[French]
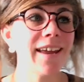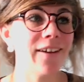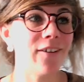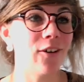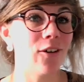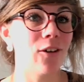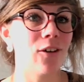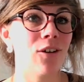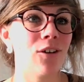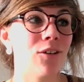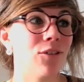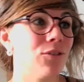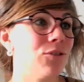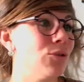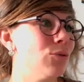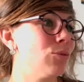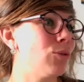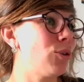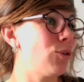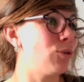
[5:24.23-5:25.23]
Euh,
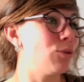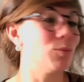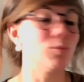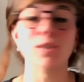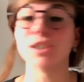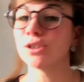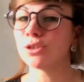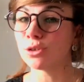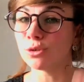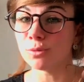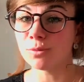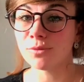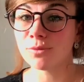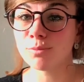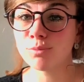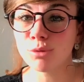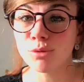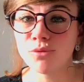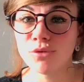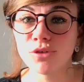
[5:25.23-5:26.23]
donc euh, moi,
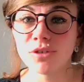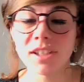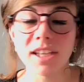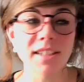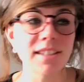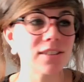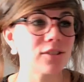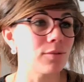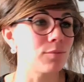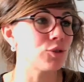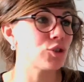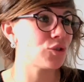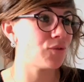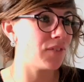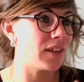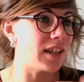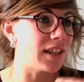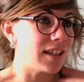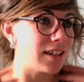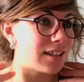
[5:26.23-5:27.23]
pour vous donner un exemple, je
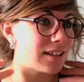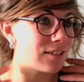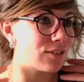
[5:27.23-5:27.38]
fais